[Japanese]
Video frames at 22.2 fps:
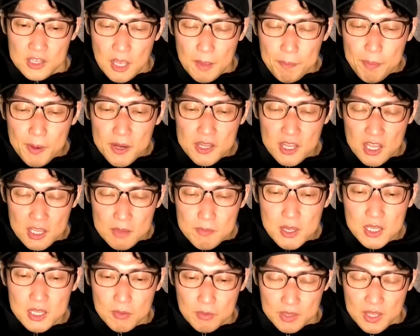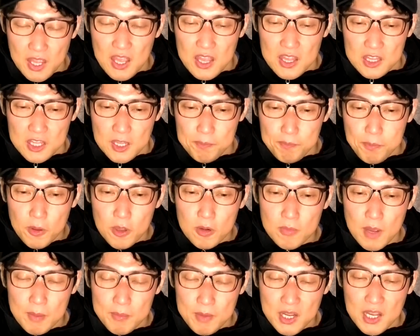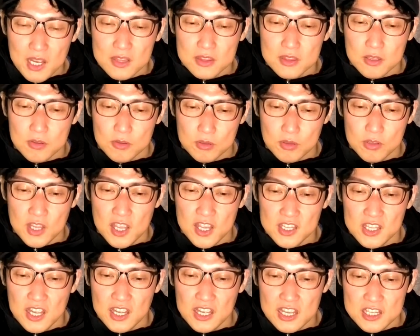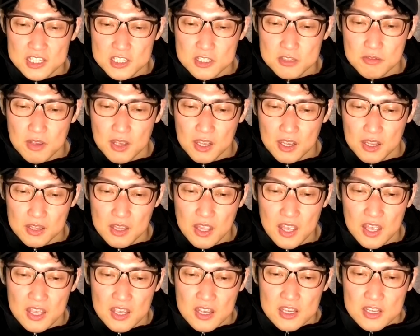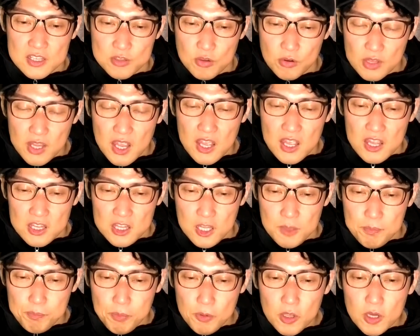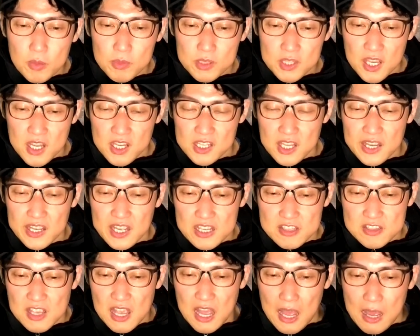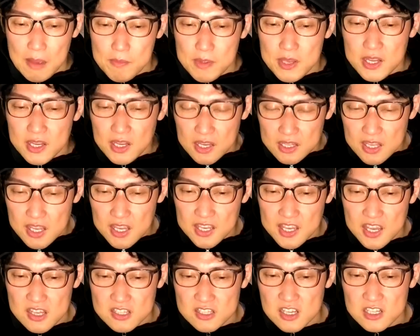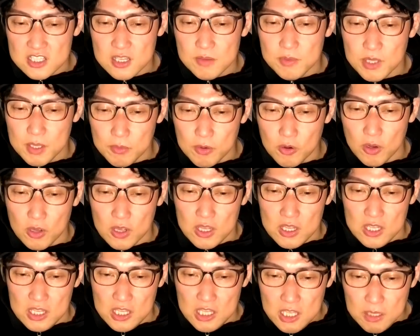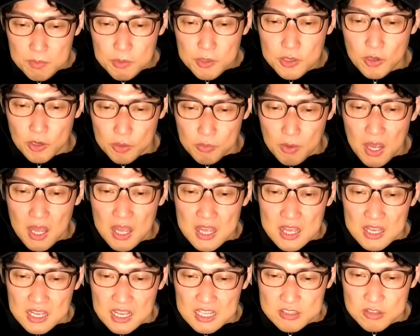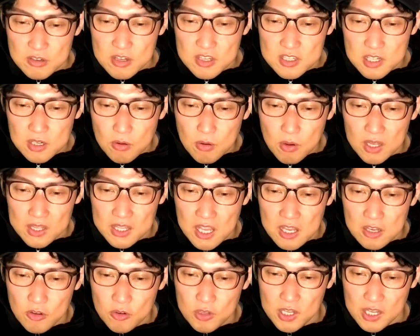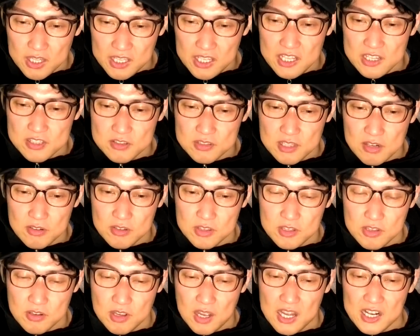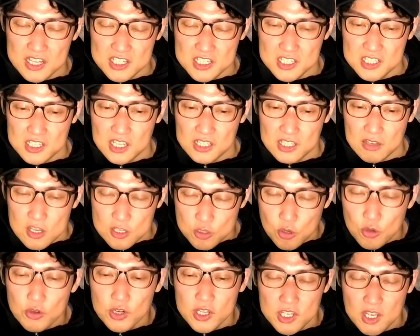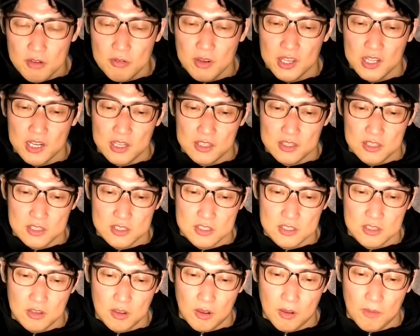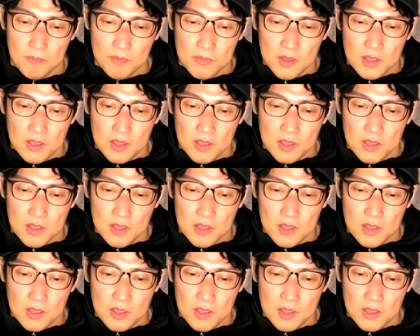やっぱりね、今でもね、日本よりもアメリカっていうと電気代が安いわけで、そのね、日本よりも電気代が安いアメリカで計算してみても、EV よりはガソリン車の方が燃料費がね、安くなるっていう話だった。そういうふうに言えるわけなんですよ。